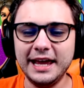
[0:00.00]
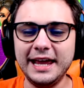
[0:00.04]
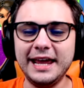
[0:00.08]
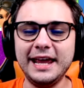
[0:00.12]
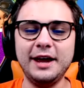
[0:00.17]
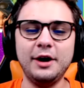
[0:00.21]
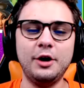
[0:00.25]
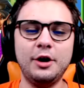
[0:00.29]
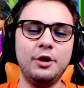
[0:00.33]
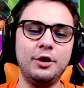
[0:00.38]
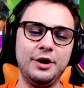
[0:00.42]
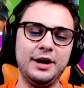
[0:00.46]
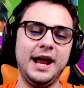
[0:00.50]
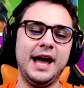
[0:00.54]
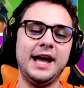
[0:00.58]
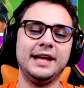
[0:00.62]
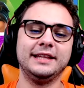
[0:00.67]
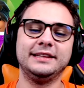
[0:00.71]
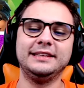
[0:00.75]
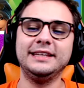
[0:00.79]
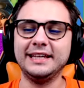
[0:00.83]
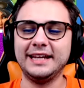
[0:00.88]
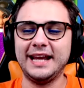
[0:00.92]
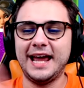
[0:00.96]
e ora
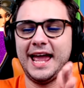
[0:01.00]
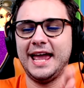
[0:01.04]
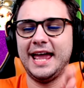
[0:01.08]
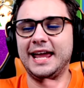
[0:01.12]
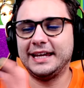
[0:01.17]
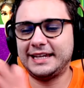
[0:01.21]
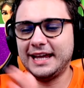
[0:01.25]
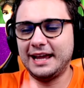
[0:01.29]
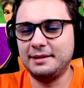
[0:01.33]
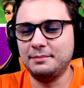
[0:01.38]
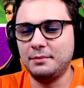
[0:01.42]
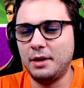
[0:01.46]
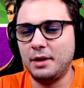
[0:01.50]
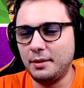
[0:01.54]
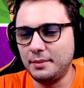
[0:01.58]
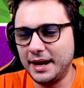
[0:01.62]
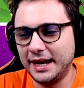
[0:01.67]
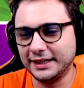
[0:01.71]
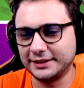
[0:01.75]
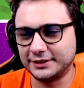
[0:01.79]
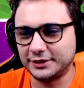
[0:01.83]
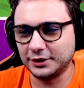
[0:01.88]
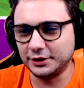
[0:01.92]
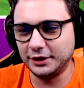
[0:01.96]
direi che è il
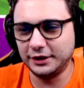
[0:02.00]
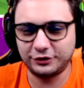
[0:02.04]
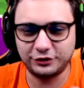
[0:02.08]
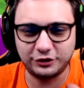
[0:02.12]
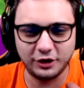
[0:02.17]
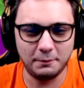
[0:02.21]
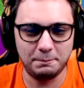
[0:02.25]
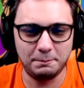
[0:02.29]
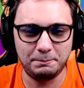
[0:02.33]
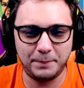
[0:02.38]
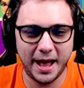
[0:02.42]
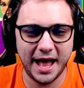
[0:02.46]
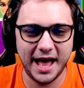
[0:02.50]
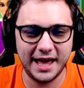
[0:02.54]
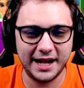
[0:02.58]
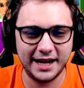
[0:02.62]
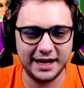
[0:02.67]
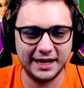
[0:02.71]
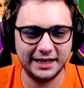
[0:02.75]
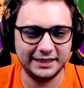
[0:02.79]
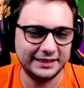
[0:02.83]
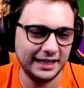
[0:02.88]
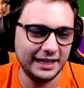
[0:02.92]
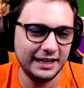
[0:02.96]
momento di
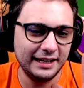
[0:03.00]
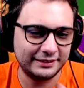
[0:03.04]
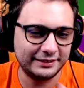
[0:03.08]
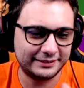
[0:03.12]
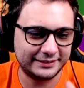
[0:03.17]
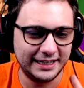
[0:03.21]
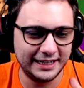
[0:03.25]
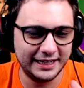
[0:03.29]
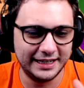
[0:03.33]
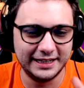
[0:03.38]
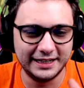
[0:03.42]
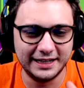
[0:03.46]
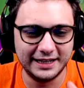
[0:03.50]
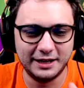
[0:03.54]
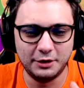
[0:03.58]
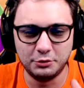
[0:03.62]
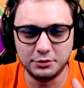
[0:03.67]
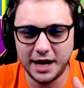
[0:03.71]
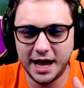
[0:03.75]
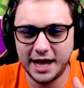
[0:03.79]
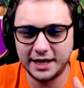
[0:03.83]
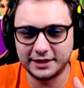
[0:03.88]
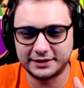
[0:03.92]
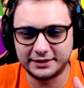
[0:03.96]
shoppare delle skin
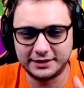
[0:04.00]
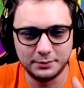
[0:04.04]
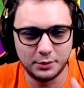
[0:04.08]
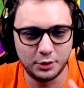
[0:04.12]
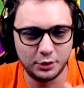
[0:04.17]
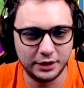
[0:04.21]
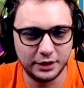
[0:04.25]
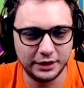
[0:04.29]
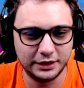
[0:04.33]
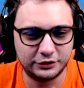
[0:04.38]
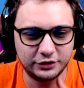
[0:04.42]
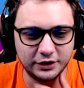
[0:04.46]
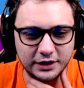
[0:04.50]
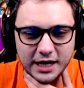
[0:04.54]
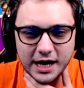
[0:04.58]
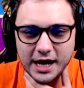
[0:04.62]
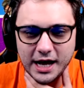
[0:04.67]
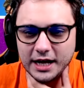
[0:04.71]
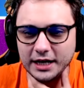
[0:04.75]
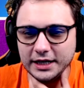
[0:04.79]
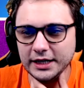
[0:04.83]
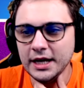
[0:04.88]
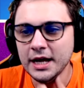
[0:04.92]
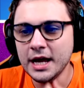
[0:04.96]
un attimo
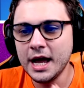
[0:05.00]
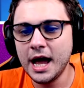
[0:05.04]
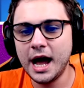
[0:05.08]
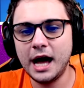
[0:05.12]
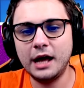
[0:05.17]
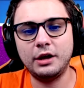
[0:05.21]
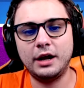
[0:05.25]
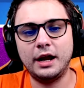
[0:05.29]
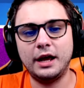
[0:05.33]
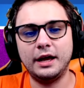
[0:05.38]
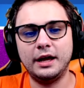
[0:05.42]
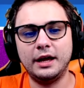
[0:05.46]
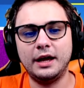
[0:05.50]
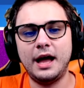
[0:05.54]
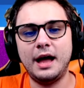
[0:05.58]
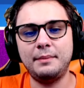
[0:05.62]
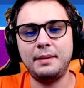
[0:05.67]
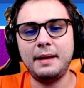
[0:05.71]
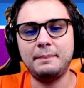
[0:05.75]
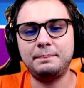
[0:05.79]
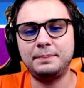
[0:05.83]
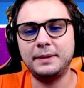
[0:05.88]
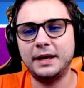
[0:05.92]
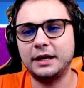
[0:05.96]
originali. Allora, a
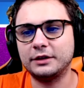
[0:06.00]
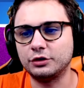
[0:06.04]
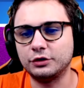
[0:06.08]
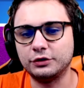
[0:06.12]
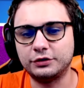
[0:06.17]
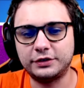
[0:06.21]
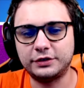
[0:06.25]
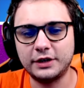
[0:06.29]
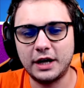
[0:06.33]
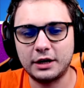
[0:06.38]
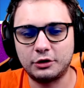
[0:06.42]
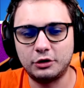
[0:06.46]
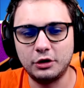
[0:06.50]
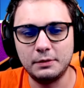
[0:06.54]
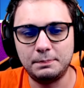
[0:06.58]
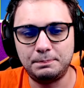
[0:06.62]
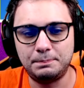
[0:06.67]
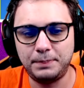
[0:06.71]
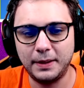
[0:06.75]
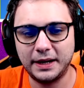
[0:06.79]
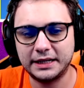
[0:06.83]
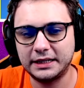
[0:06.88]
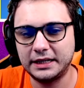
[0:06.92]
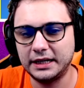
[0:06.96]
me piace un sacco il
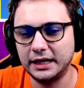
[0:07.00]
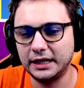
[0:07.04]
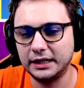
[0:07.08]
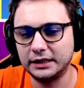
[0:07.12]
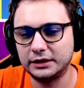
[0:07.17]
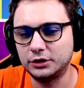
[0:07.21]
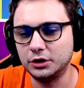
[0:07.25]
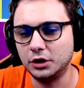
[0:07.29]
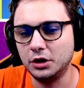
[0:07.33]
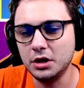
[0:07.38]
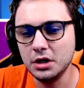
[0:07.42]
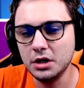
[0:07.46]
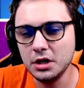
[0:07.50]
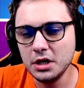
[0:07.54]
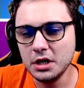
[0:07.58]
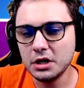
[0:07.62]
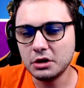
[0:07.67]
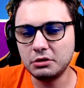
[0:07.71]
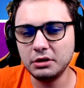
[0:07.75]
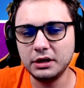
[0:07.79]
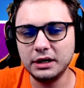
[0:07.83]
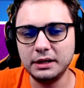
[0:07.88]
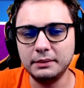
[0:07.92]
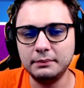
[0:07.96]
pacchetto
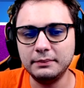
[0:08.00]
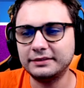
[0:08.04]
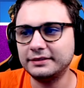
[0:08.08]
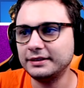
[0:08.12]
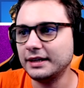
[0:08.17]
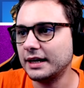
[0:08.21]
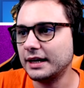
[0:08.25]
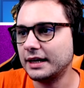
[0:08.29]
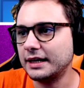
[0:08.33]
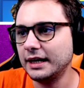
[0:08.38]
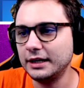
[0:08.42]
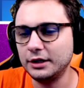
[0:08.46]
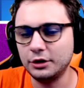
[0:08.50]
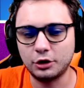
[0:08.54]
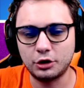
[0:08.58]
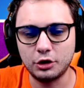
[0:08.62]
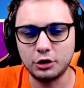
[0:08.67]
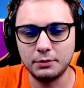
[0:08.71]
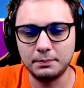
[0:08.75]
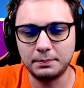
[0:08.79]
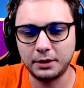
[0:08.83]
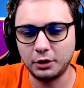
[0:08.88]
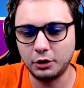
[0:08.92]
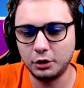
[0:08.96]
quindi mi sa che io
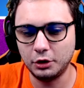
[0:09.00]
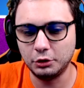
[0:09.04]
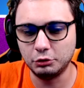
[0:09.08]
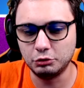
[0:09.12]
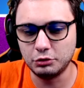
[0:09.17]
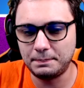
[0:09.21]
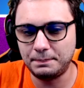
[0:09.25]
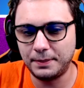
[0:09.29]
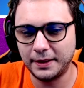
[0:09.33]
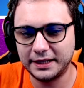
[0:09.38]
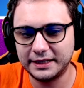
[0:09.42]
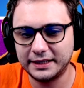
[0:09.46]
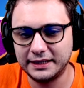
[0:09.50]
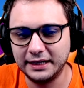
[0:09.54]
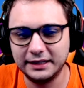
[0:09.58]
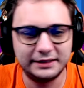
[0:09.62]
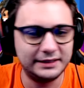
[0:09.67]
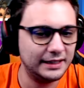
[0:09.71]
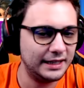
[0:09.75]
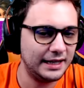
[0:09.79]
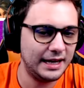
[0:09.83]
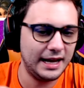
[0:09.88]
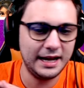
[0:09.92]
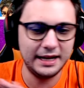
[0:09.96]
comprerò i due
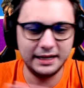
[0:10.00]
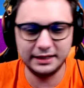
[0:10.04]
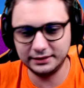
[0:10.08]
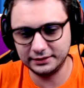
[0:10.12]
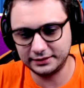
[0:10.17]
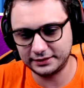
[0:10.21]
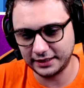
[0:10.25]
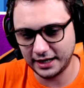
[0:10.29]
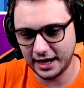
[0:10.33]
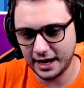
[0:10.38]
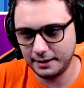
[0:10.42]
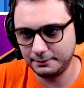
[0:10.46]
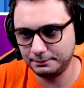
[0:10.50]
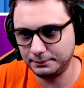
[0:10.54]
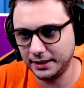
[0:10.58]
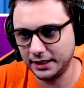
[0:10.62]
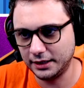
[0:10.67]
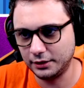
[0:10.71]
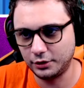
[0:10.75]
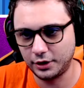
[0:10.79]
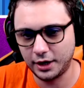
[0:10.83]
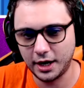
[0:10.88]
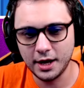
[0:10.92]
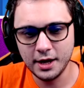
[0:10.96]
pacchetti entrambi
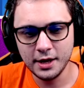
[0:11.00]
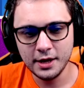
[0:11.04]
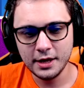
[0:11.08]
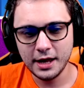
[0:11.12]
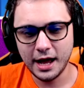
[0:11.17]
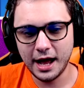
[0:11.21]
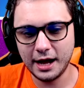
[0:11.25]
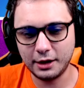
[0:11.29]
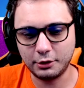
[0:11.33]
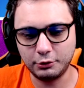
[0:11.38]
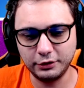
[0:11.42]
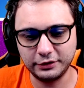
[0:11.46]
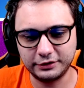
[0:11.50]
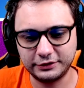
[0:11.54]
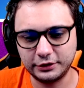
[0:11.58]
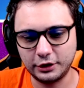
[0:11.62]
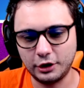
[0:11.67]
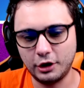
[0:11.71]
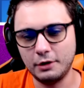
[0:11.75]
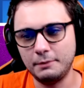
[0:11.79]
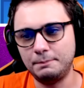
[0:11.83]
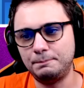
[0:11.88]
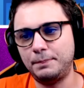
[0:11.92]
Allora acquisterò il